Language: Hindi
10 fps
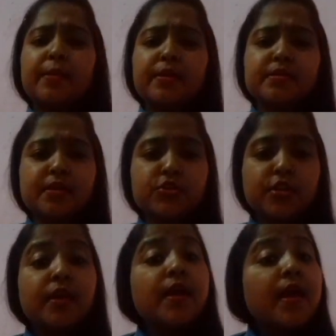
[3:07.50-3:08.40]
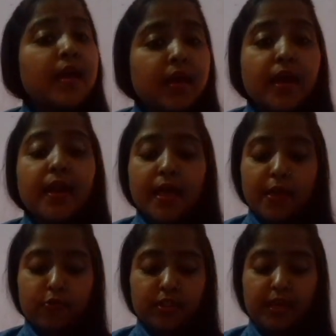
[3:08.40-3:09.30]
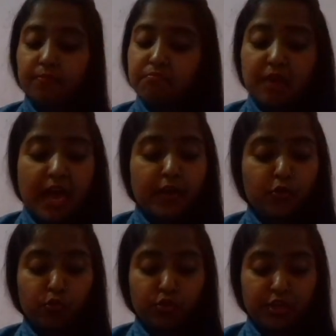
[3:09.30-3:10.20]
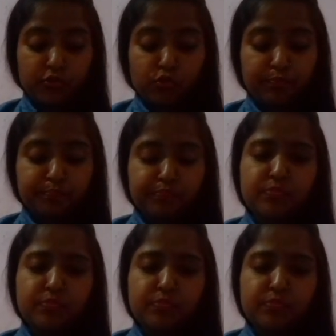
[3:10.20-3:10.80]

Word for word: बारे में डिस्कशन कर रहे होते आई डोंट थिंक सो